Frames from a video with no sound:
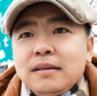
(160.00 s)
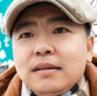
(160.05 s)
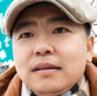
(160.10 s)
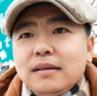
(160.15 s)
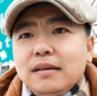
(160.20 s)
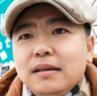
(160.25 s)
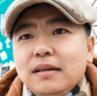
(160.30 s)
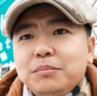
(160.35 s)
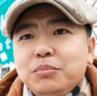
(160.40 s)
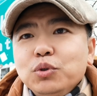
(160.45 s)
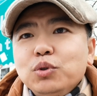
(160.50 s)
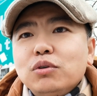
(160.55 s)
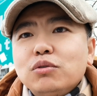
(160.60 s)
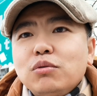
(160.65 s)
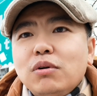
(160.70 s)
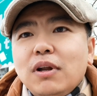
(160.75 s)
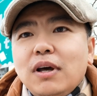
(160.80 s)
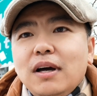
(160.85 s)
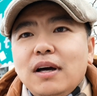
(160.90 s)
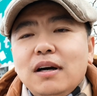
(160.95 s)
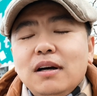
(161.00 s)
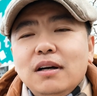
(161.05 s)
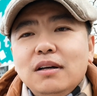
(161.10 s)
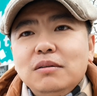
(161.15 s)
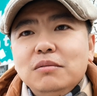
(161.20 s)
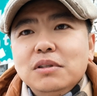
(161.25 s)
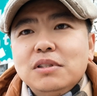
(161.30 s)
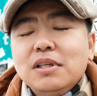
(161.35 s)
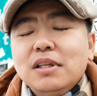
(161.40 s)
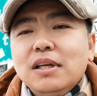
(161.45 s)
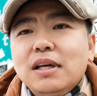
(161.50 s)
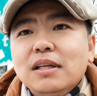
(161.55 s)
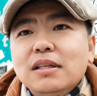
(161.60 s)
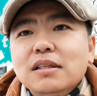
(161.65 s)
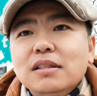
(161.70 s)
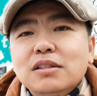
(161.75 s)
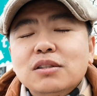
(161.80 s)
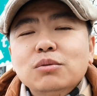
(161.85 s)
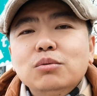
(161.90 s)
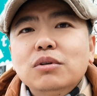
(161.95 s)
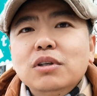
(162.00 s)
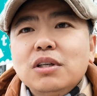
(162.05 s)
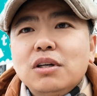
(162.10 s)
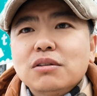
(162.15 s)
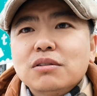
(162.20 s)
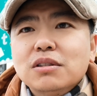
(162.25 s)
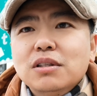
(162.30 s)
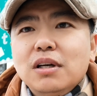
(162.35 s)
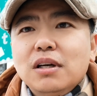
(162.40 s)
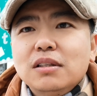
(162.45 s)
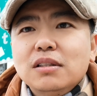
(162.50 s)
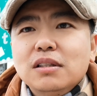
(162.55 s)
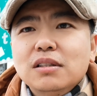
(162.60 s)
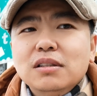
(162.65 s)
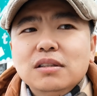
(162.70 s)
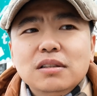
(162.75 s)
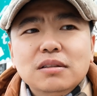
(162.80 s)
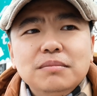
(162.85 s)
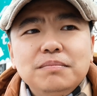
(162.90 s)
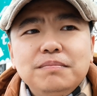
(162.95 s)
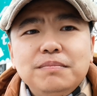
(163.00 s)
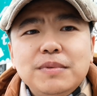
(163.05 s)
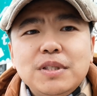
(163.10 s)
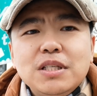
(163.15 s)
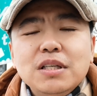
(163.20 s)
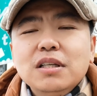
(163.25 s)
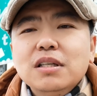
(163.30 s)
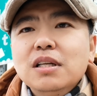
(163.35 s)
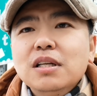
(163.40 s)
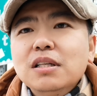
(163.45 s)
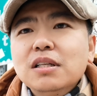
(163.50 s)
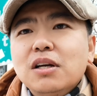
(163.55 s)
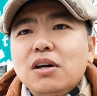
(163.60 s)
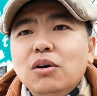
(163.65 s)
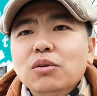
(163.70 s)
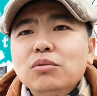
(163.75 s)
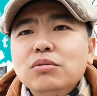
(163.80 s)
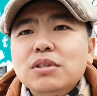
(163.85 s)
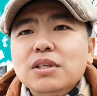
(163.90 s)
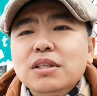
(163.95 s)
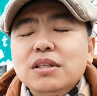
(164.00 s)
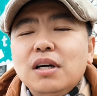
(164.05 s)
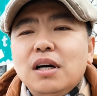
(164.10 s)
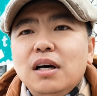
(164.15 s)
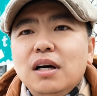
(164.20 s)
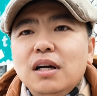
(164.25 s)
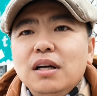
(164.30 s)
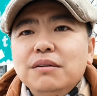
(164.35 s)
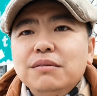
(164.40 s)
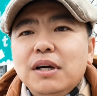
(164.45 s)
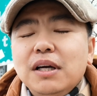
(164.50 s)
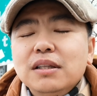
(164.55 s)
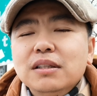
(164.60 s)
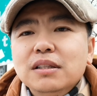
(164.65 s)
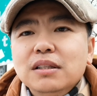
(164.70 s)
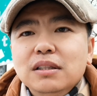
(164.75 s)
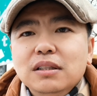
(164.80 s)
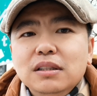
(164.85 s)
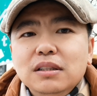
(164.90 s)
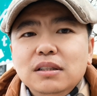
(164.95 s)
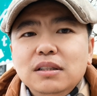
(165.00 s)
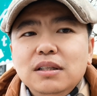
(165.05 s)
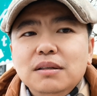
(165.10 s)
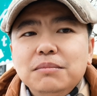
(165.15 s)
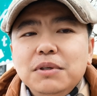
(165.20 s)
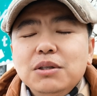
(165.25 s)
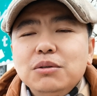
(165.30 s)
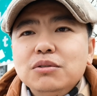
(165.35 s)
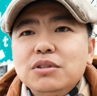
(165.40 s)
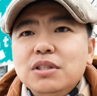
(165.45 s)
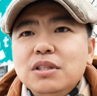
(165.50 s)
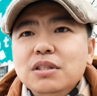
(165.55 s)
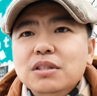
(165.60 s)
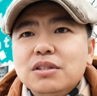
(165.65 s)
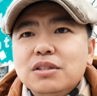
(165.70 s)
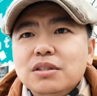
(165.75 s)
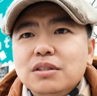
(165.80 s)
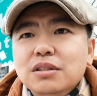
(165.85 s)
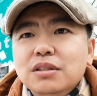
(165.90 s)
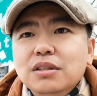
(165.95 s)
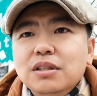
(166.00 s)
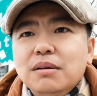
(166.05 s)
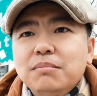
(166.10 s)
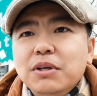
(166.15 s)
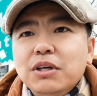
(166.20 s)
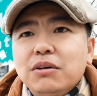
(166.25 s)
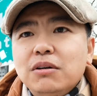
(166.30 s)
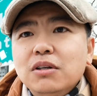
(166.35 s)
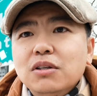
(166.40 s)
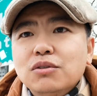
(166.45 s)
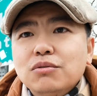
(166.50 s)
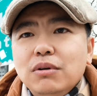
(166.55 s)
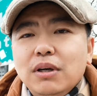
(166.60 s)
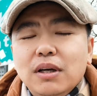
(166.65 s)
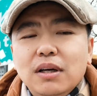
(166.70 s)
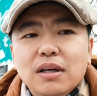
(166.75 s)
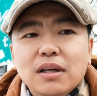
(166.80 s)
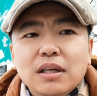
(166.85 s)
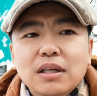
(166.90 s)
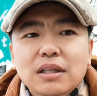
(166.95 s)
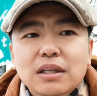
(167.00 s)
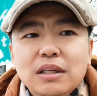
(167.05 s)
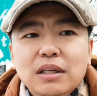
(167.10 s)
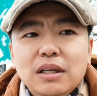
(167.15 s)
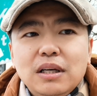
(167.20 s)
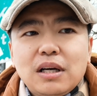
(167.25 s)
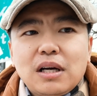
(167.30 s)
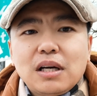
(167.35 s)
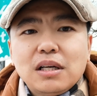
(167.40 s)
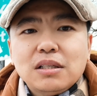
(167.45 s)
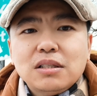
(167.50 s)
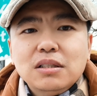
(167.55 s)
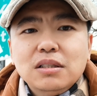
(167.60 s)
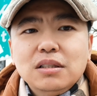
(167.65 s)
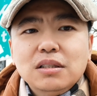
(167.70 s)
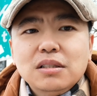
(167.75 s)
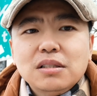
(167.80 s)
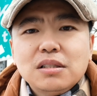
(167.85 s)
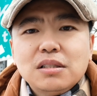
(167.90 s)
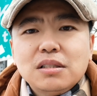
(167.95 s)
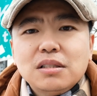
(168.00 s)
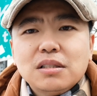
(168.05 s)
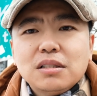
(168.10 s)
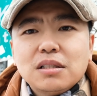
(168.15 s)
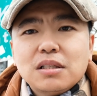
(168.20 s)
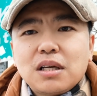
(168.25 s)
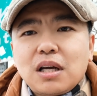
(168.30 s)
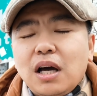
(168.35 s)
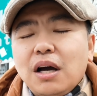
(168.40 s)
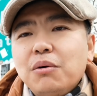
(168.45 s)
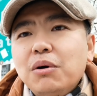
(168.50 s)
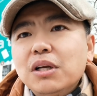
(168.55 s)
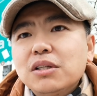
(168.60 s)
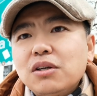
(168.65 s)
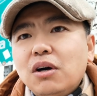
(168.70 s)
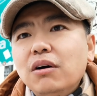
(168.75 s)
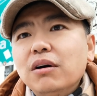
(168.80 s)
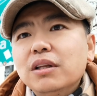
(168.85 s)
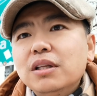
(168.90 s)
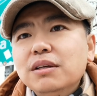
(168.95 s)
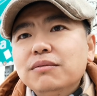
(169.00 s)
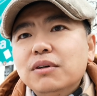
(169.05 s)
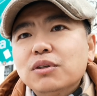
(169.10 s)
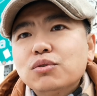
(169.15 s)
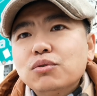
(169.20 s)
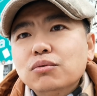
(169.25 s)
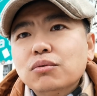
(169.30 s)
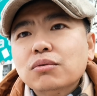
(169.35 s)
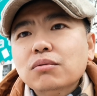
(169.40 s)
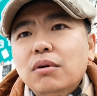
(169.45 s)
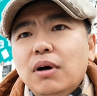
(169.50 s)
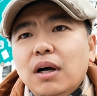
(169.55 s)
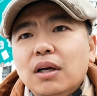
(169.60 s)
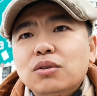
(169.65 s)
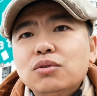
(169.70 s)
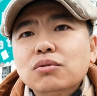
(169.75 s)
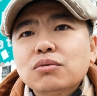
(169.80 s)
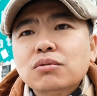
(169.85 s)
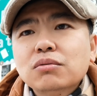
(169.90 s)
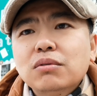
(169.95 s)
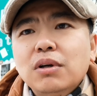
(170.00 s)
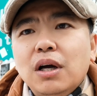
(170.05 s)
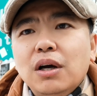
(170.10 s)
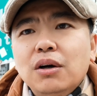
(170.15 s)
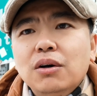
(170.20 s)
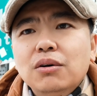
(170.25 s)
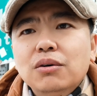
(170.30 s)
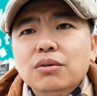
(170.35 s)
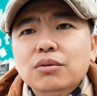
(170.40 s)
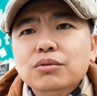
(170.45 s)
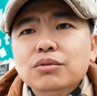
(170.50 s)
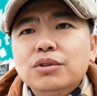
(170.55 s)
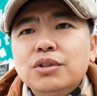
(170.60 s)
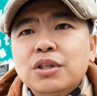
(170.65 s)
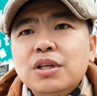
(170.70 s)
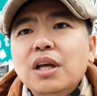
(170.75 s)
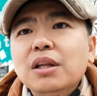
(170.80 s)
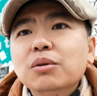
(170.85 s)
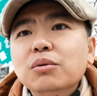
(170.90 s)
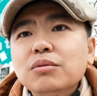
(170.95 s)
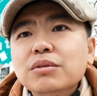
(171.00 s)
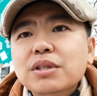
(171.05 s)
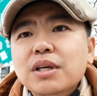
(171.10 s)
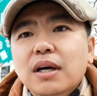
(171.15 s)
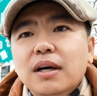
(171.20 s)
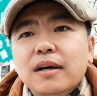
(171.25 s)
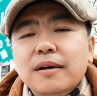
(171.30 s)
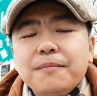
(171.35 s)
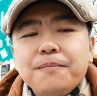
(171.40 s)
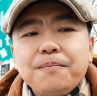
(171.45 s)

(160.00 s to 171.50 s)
啊，不多说了啊。我现在这个四五个小时啊，这个精神高度紧张啊。另外呢，也没有进食，也没有喝水啊，还是赶快找个地方住宿啊，住宿然后吃点东西啊。